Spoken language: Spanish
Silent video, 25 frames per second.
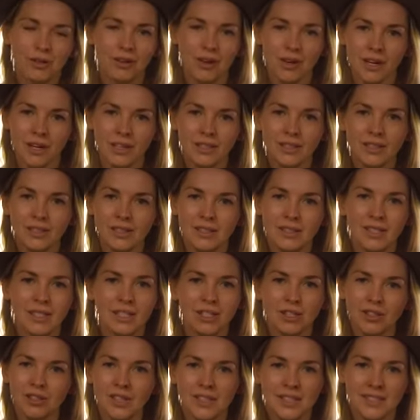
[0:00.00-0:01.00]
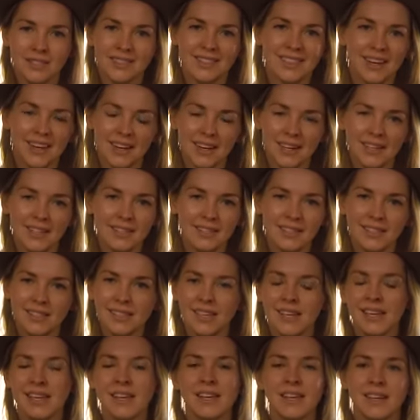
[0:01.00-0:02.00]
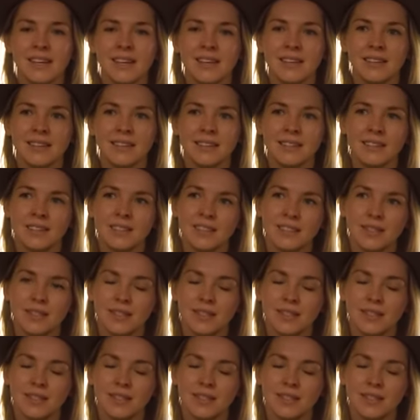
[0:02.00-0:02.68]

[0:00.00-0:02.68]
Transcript: Y escribo poesía o escribo cuentos,